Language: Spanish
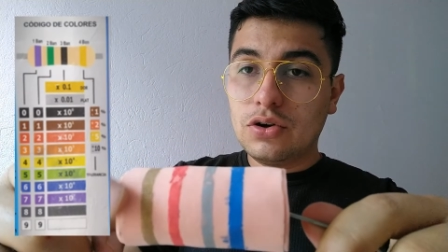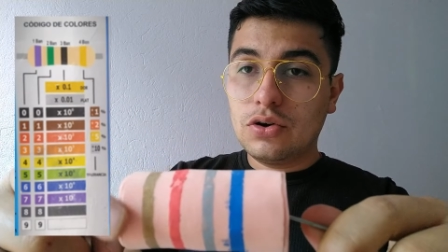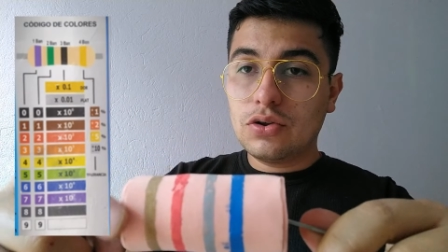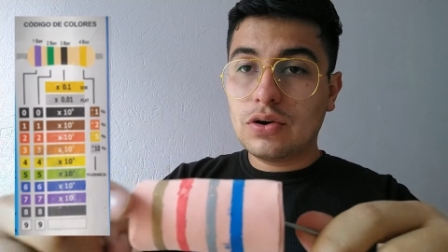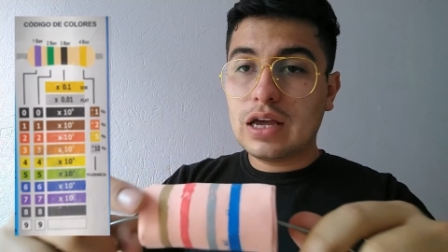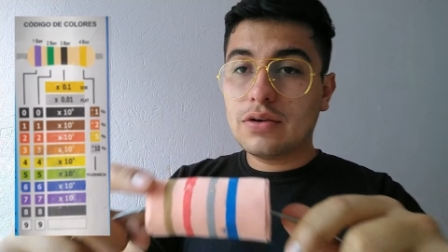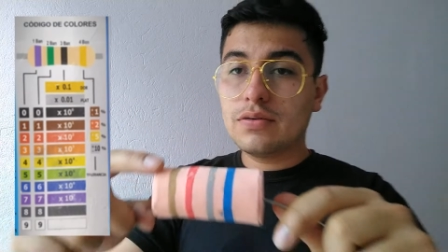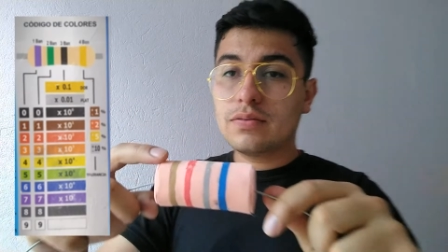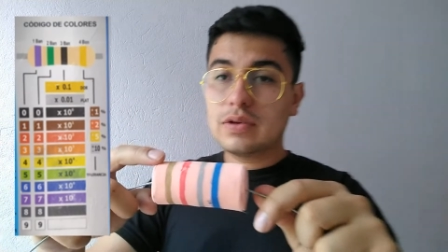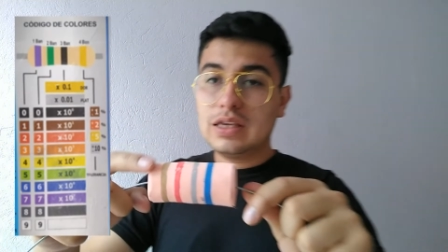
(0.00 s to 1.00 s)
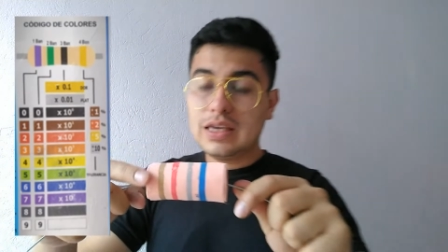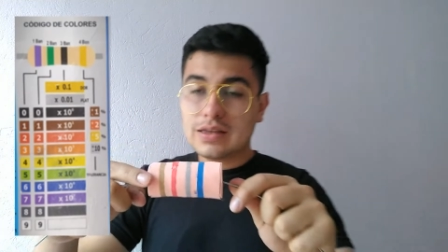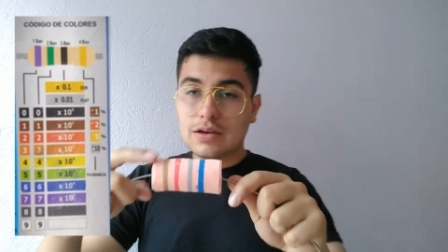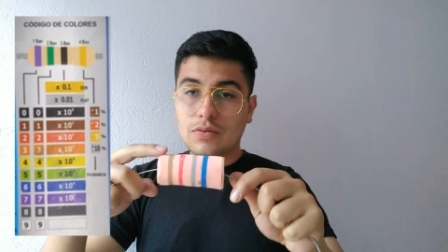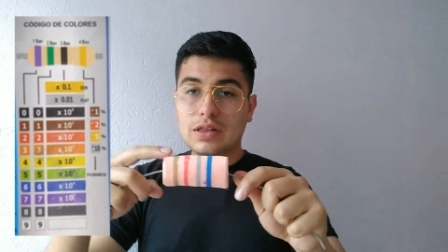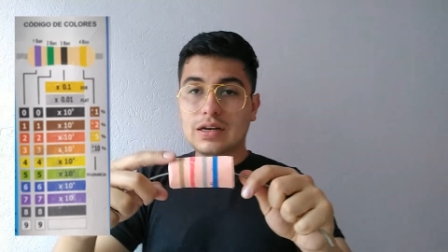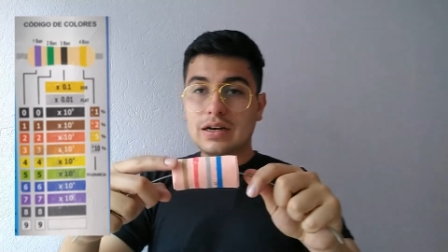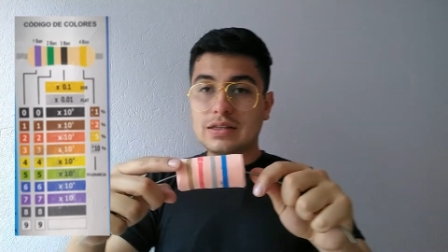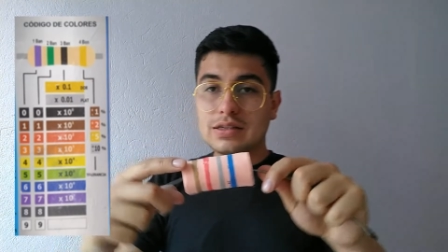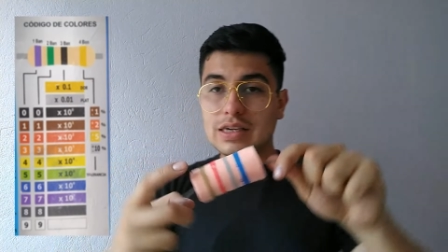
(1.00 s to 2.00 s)
o dorado y se encuentra en
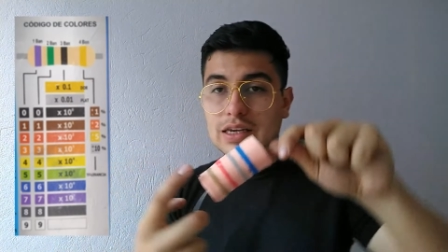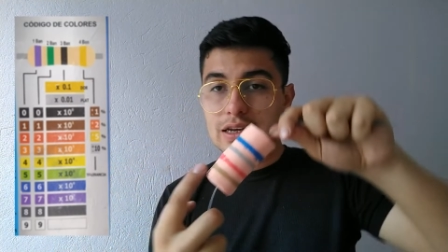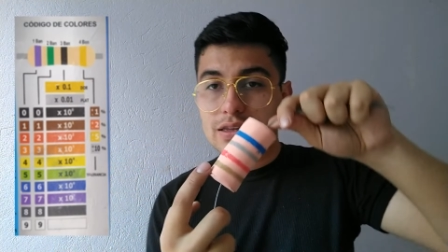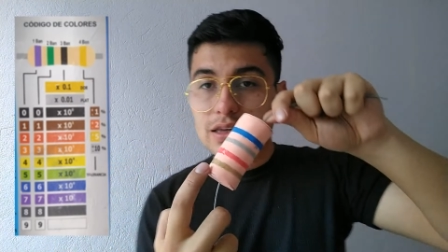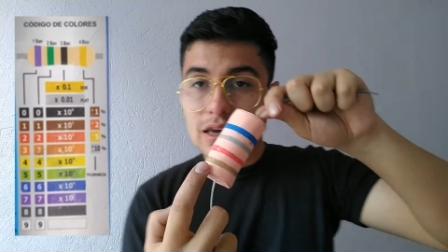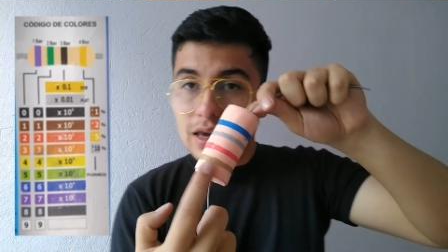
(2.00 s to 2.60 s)
las esquinas.